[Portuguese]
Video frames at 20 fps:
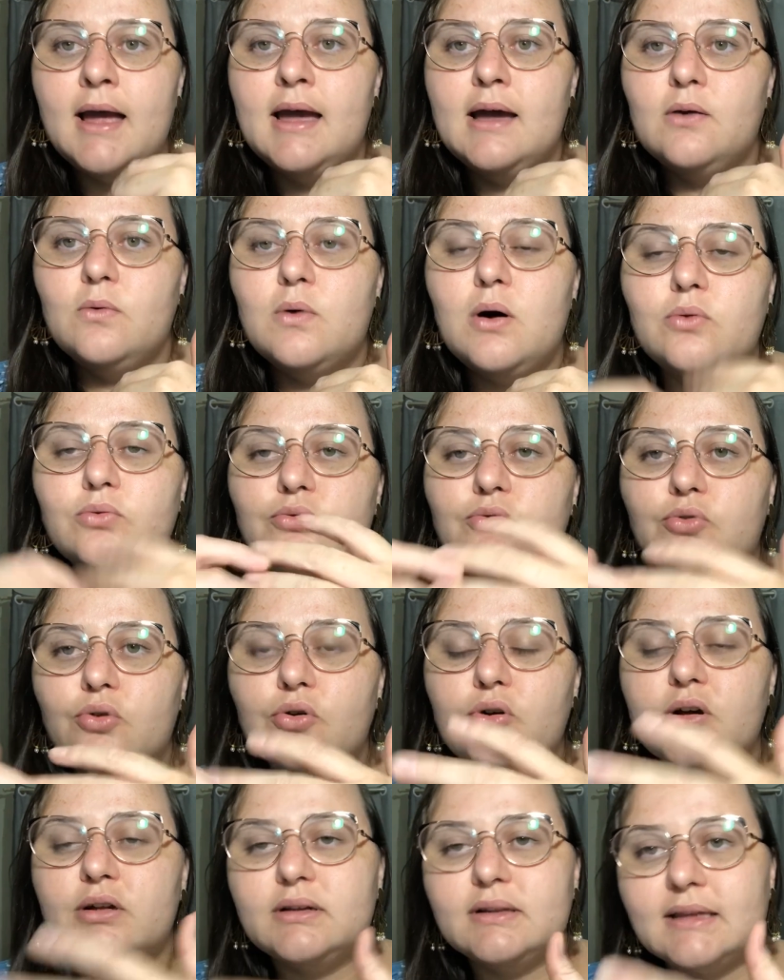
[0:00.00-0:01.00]
o
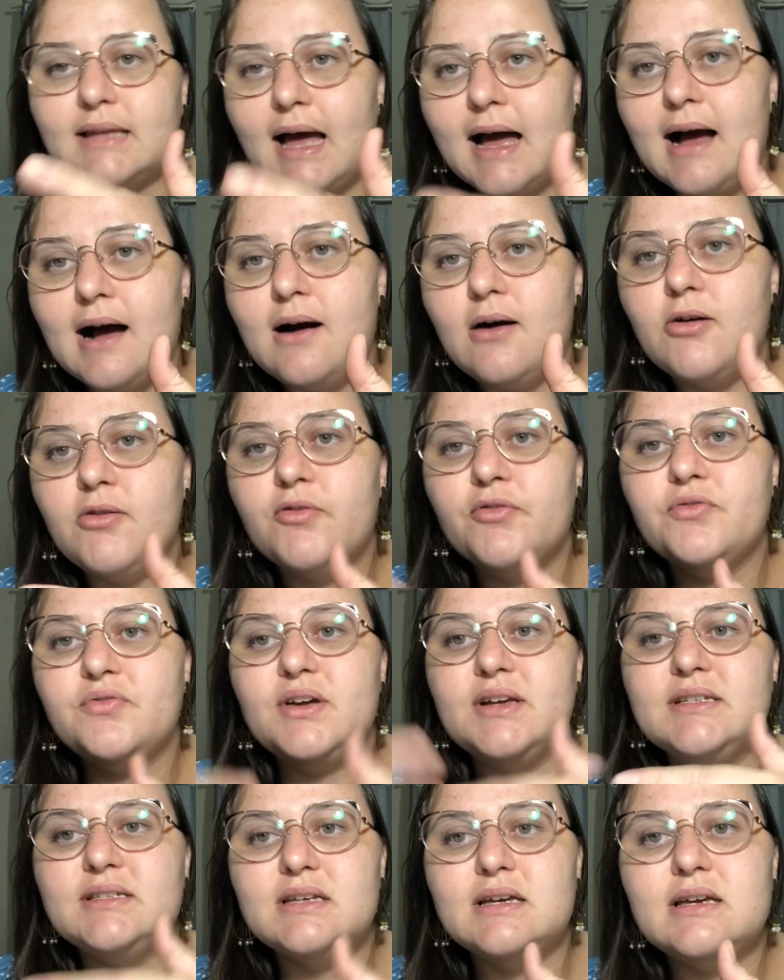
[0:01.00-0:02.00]
autor tal
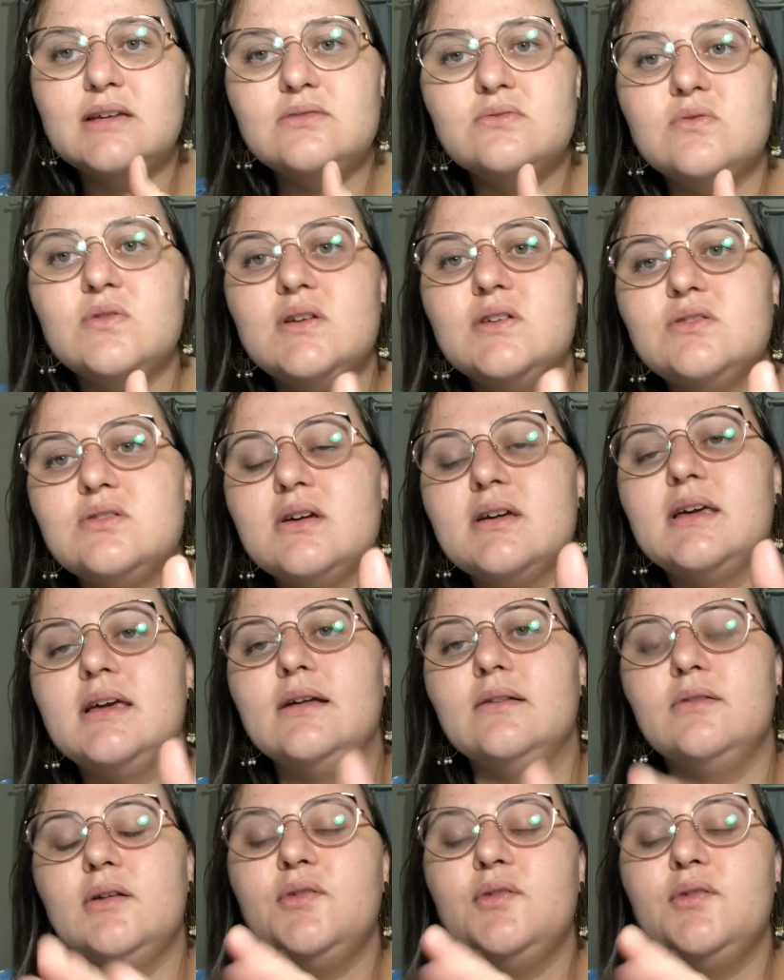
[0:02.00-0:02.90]
fez isso, isso e aquilo.